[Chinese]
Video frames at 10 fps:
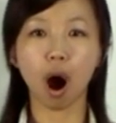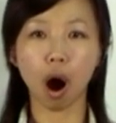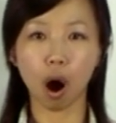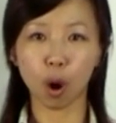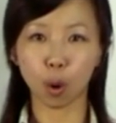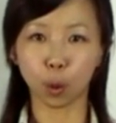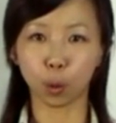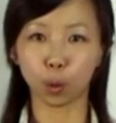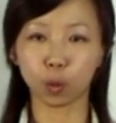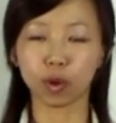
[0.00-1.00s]
哦，
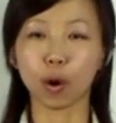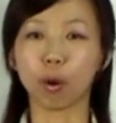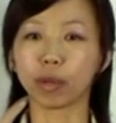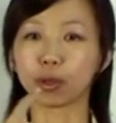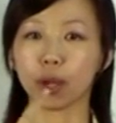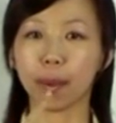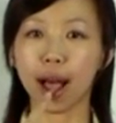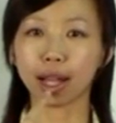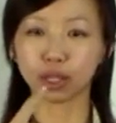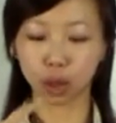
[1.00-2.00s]
我们的嘴巴